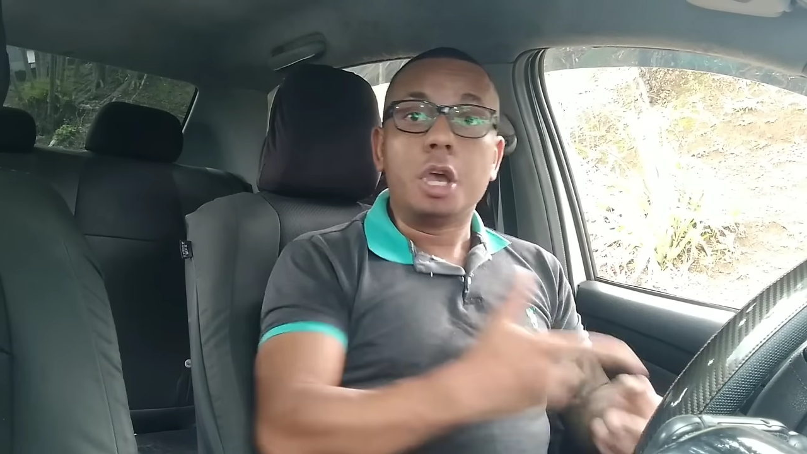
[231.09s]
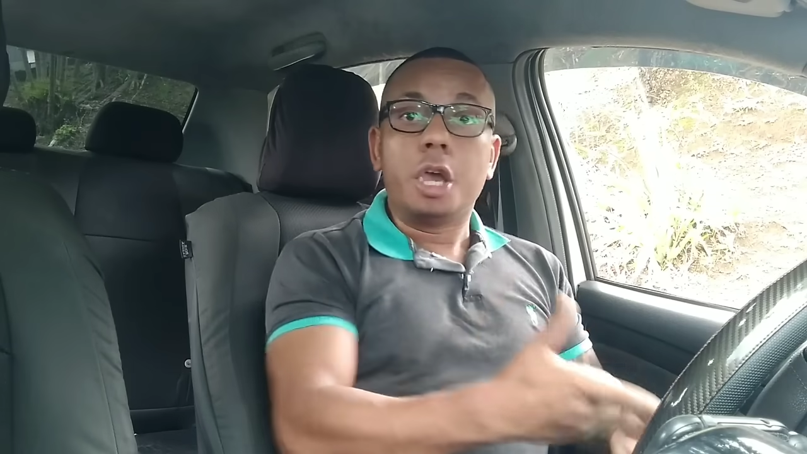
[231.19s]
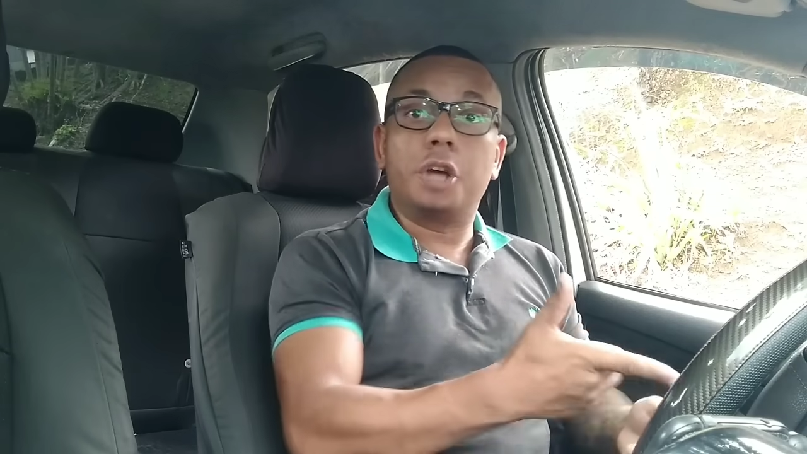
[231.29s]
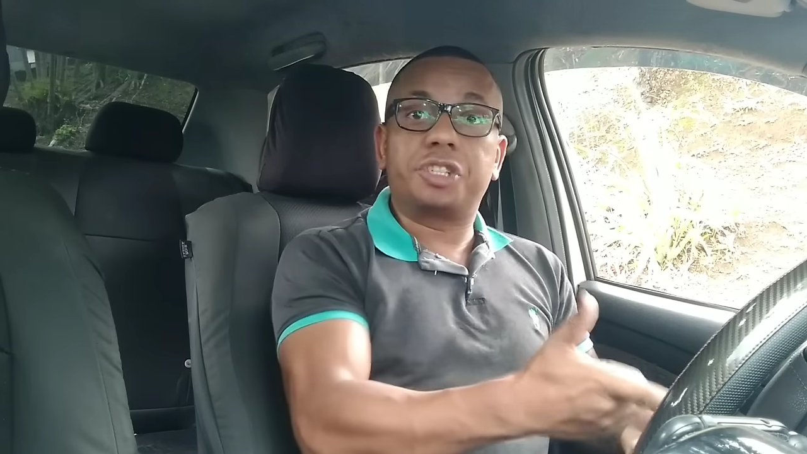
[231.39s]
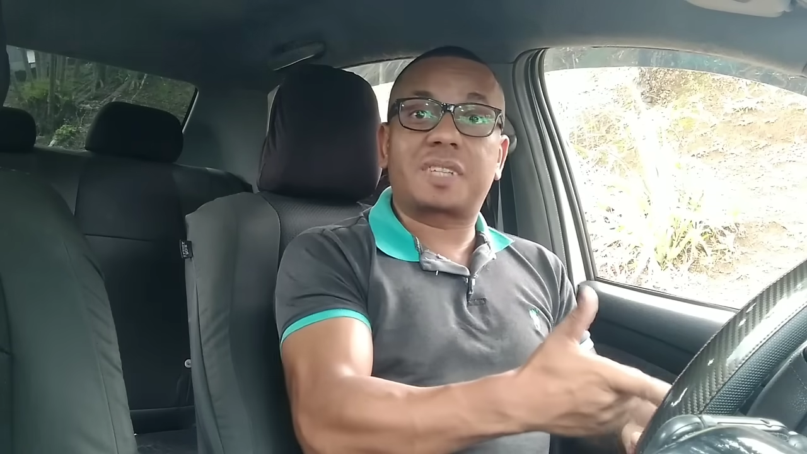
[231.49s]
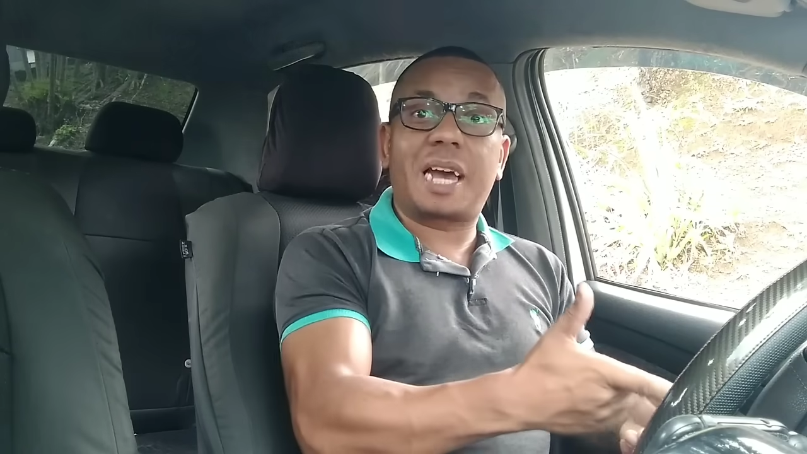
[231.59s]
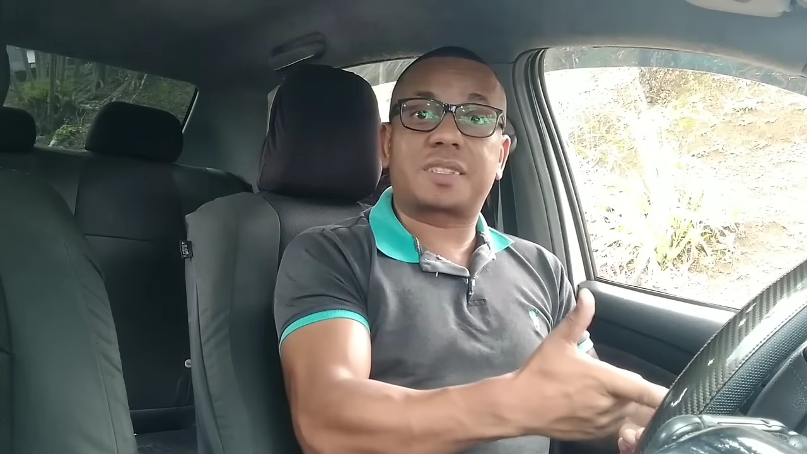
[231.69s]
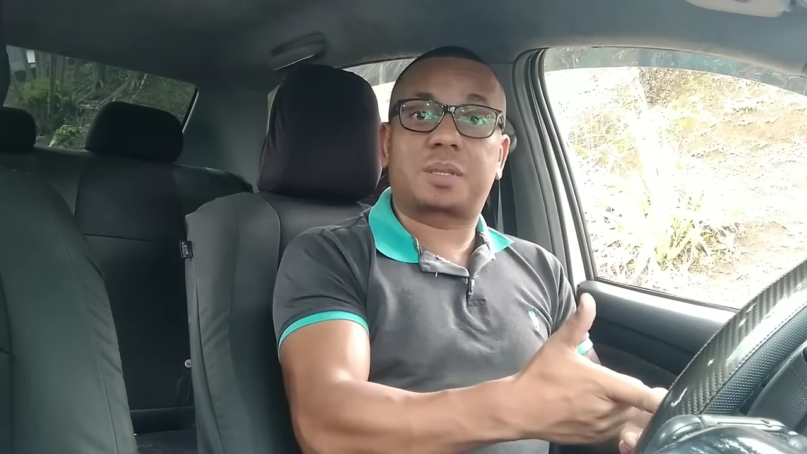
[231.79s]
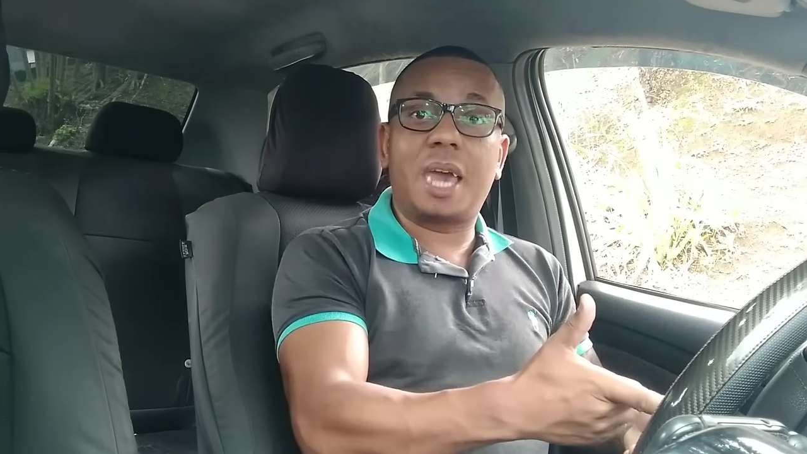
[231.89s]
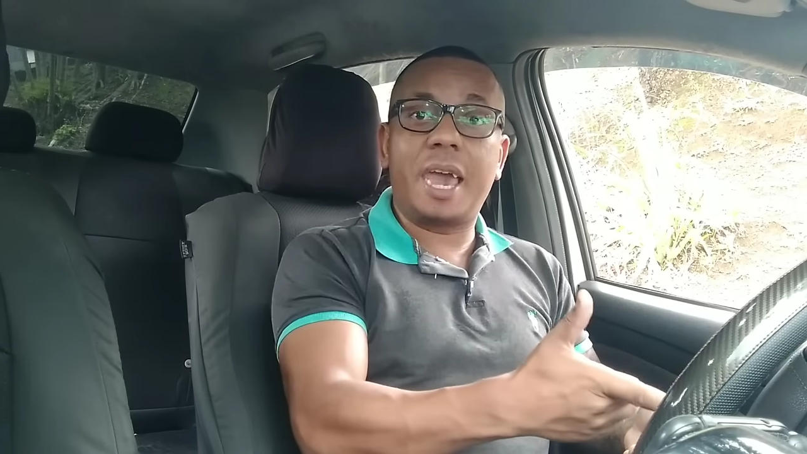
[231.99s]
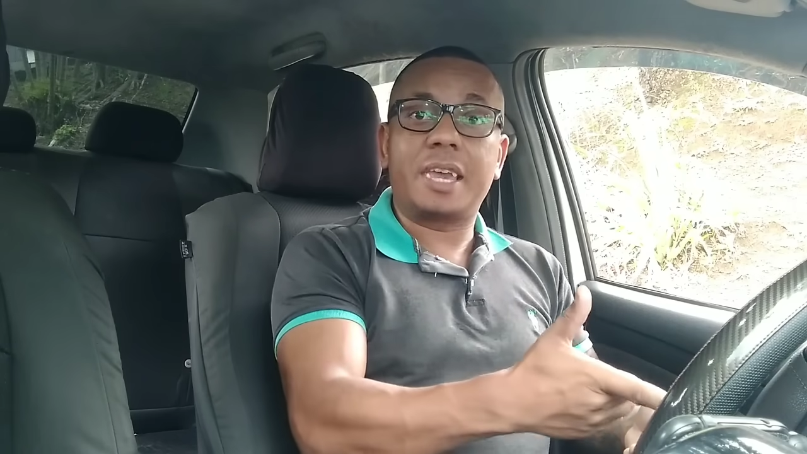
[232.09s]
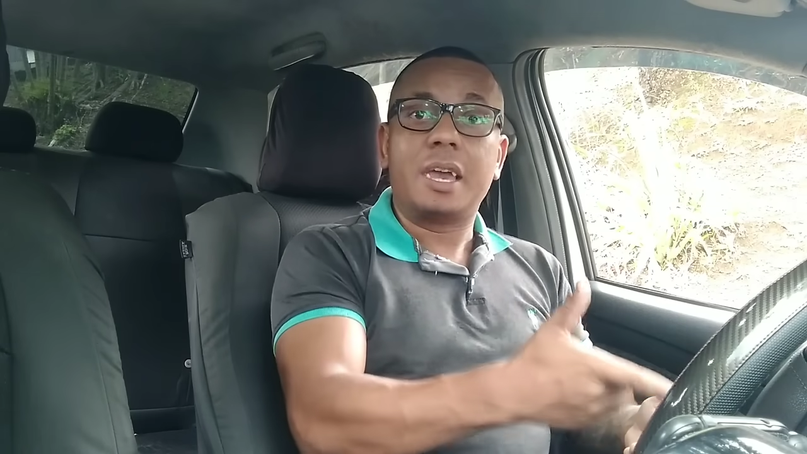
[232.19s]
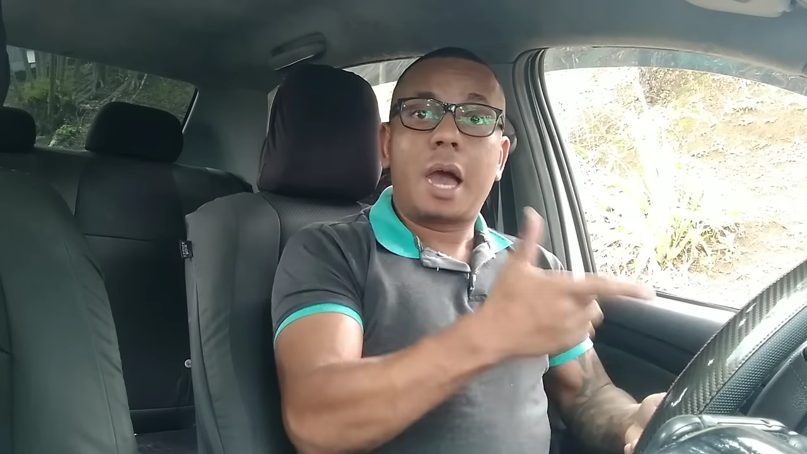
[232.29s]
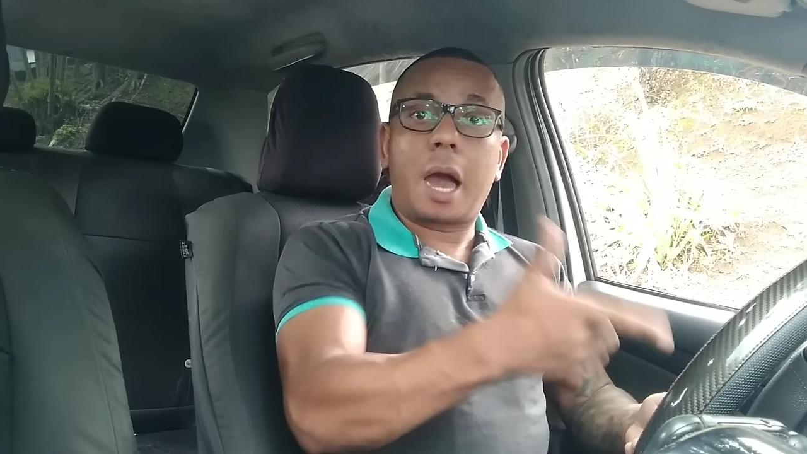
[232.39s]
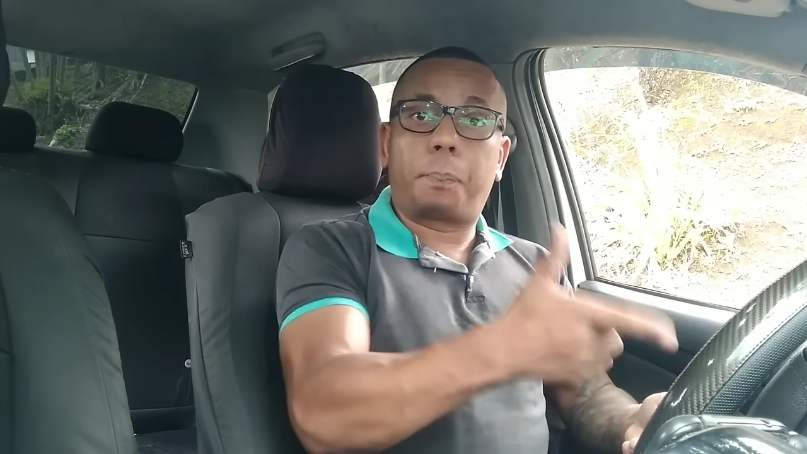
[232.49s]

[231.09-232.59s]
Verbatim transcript: Eu desgastei a